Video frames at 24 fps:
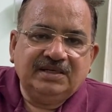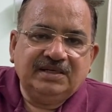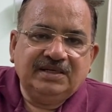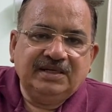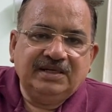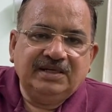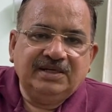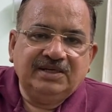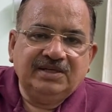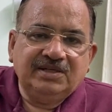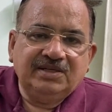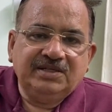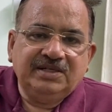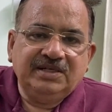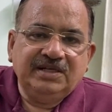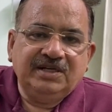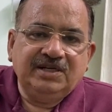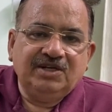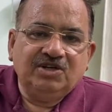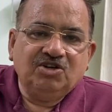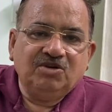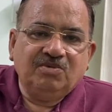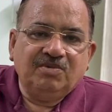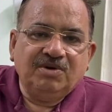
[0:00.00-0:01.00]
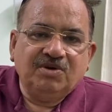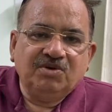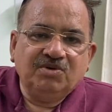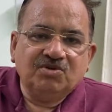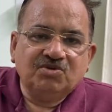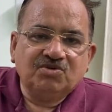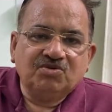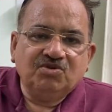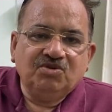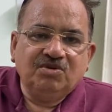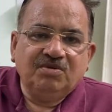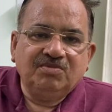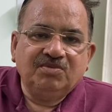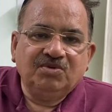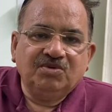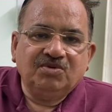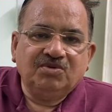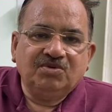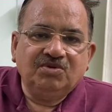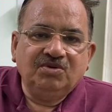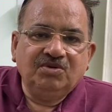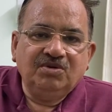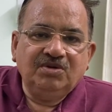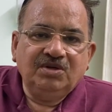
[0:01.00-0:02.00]
टेरी चेरी टोमेटोज़ को हम लोगों
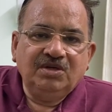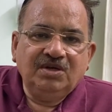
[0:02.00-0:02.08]
को